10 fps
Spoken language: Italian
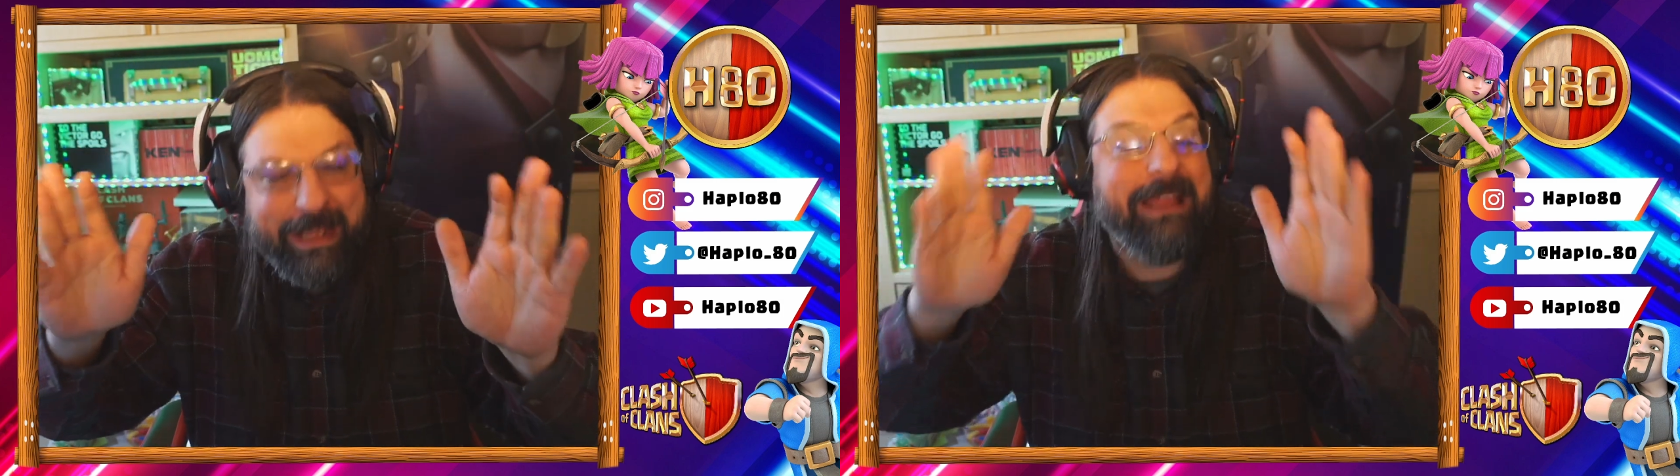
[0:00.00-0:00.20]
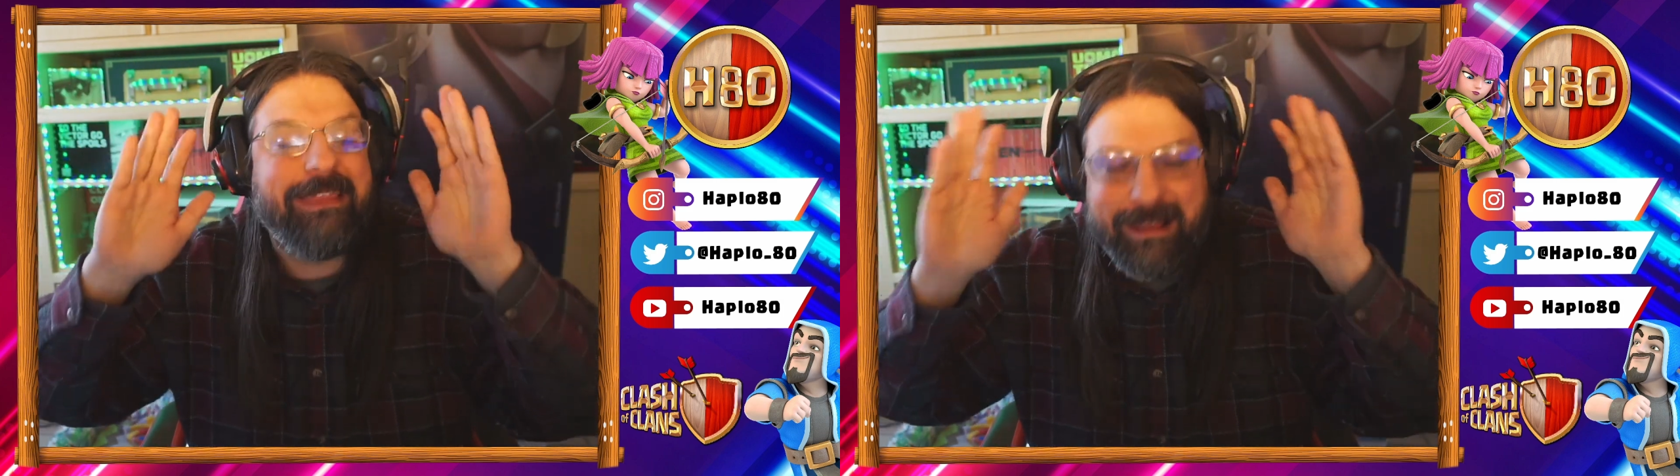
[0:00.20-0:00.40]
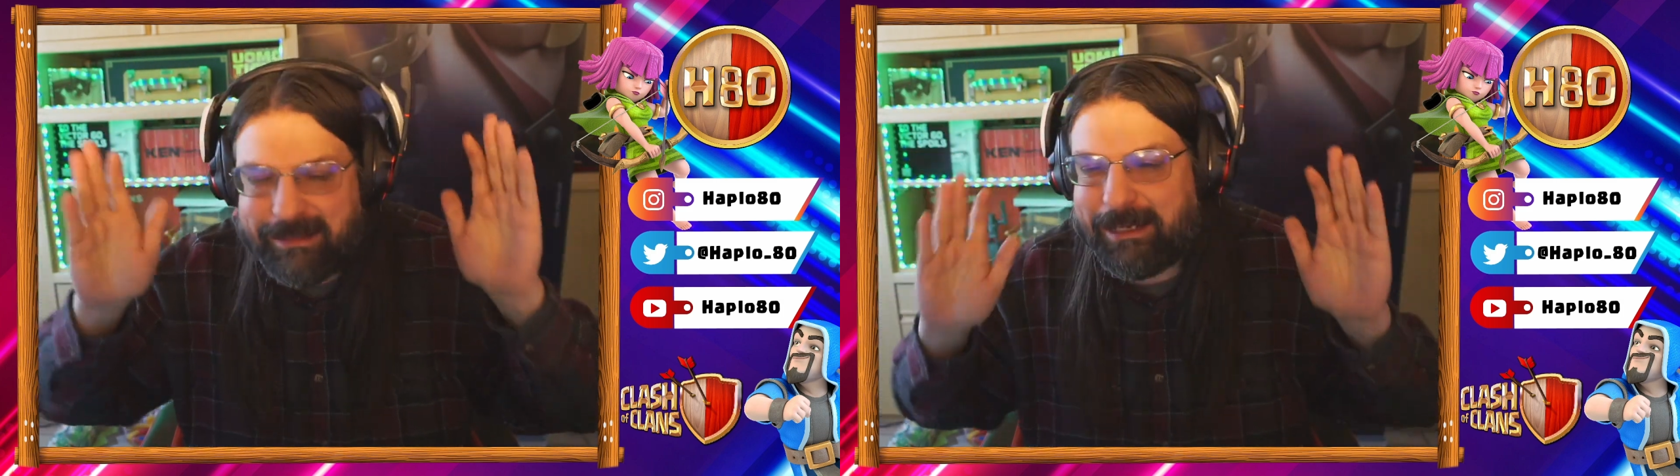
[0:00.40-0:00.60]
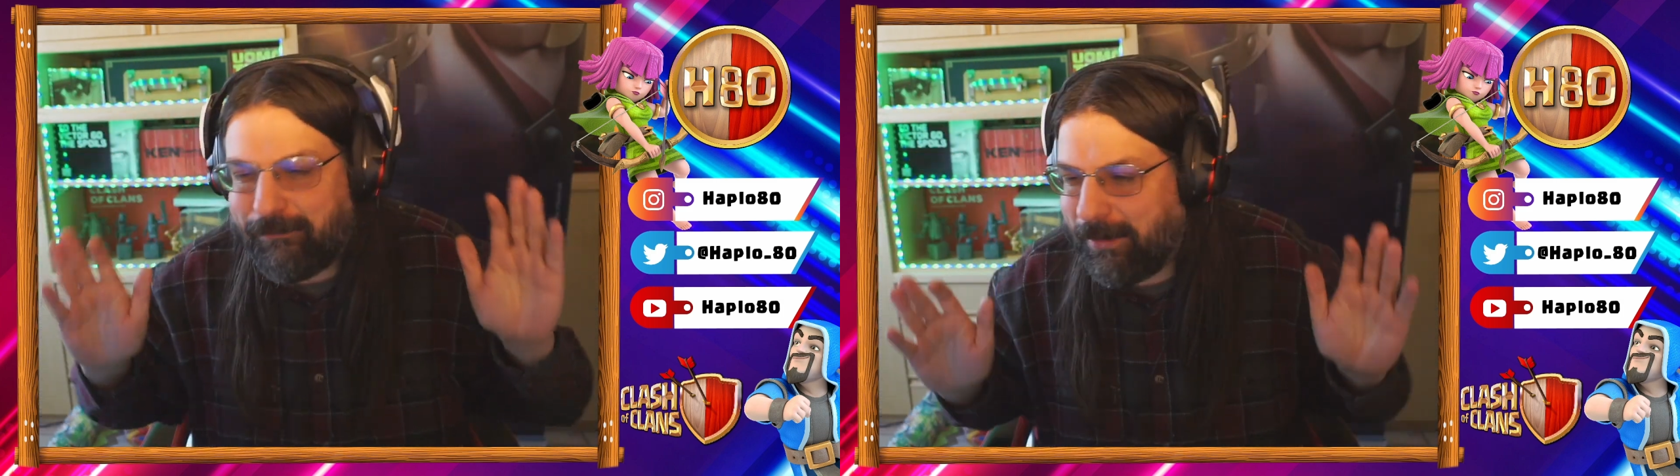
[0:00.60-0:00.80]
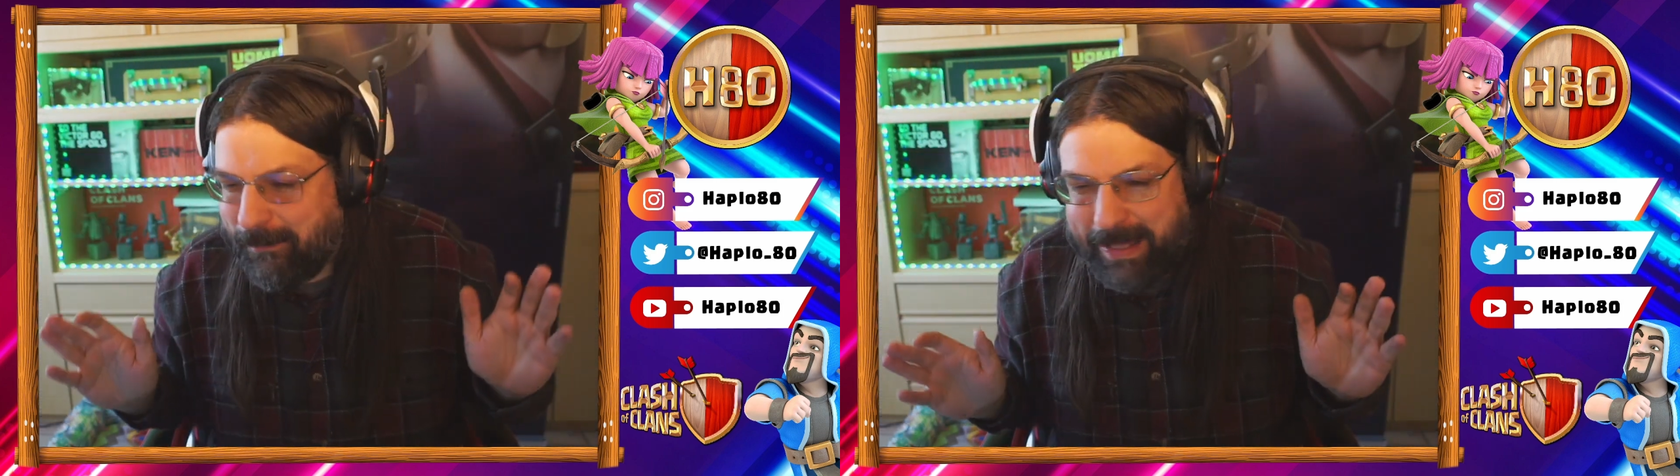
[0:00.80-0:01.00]
a tanti di
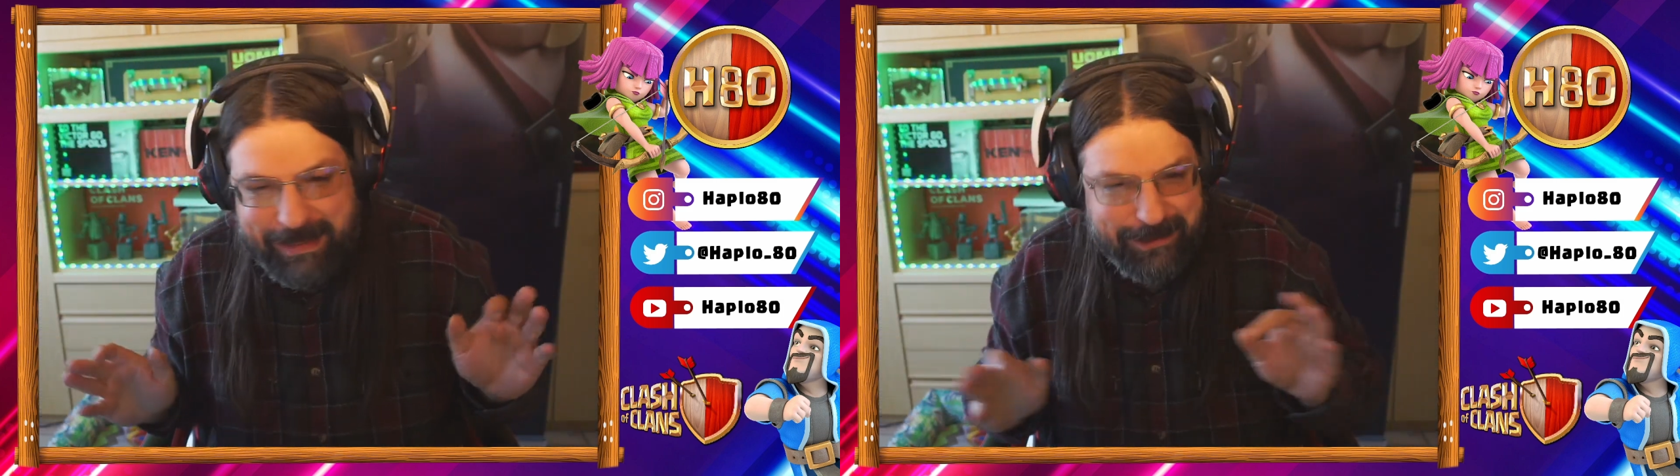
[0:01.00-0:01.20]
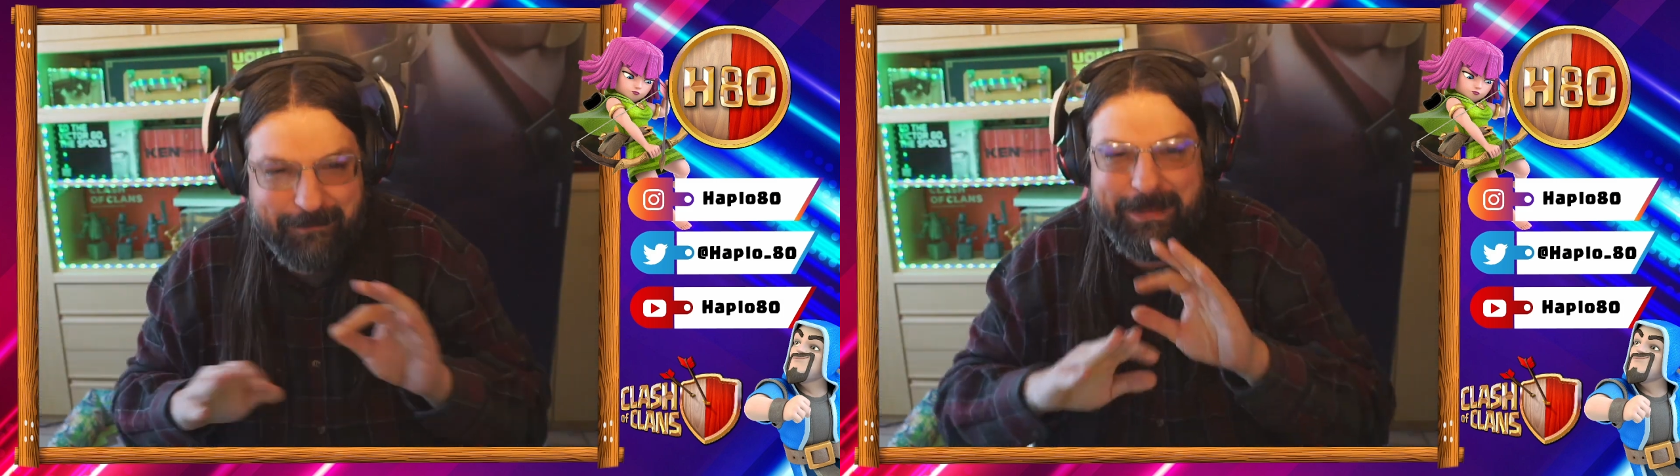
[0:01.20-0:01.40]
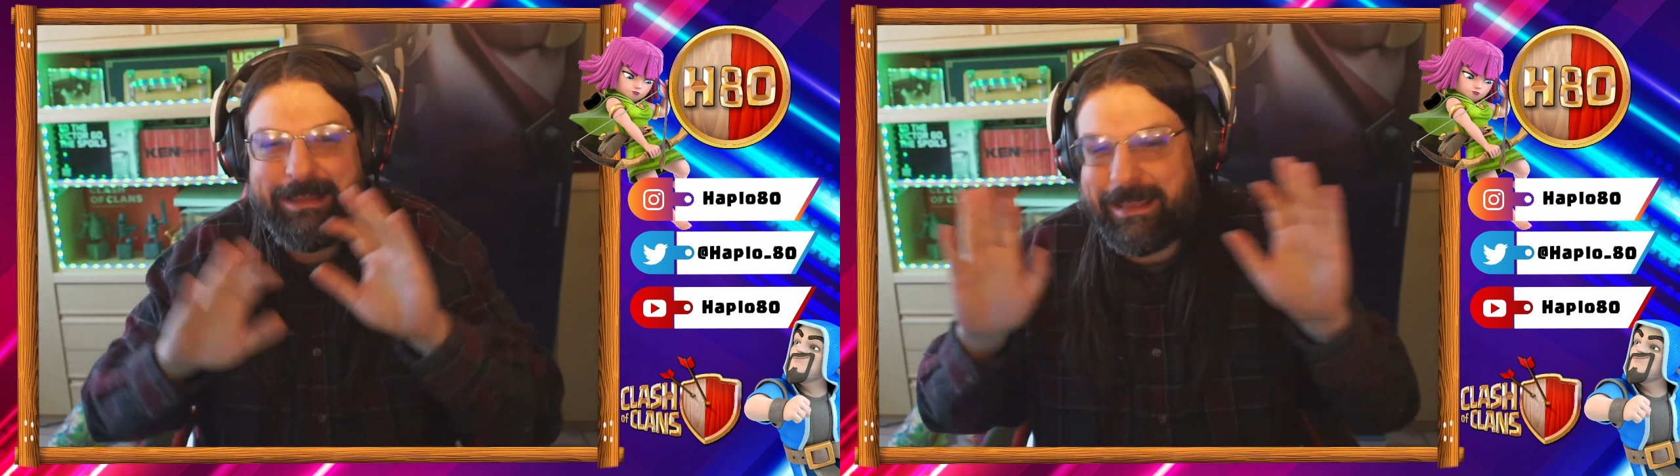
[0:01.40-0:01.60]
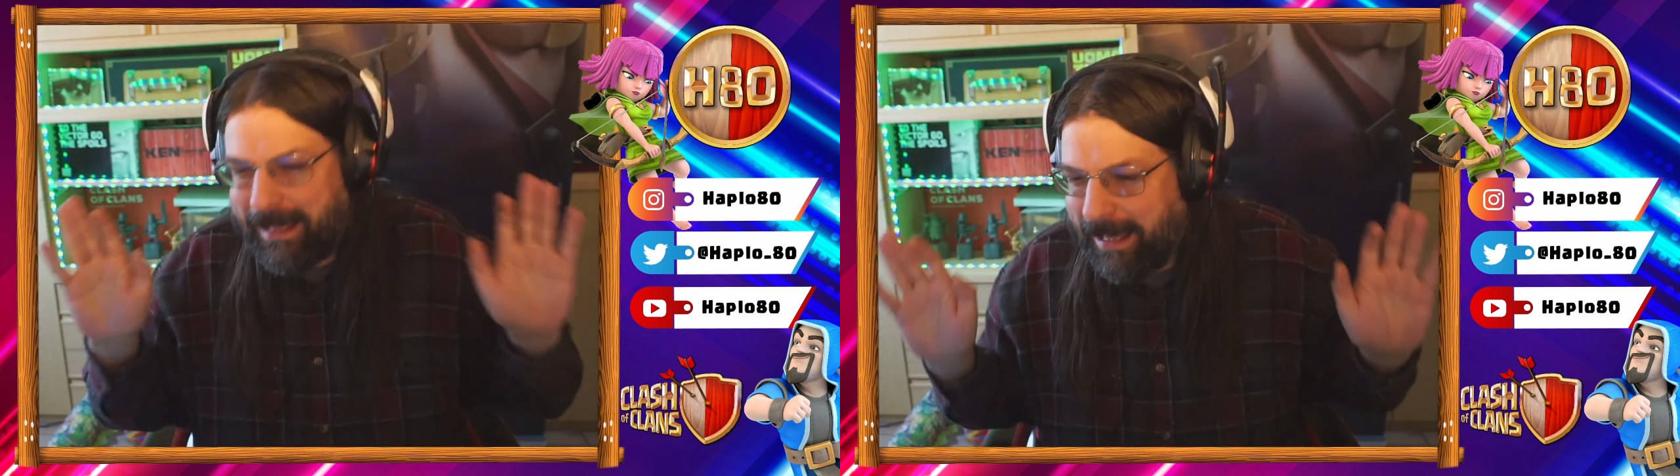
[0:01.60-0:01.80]
voi piace, quindi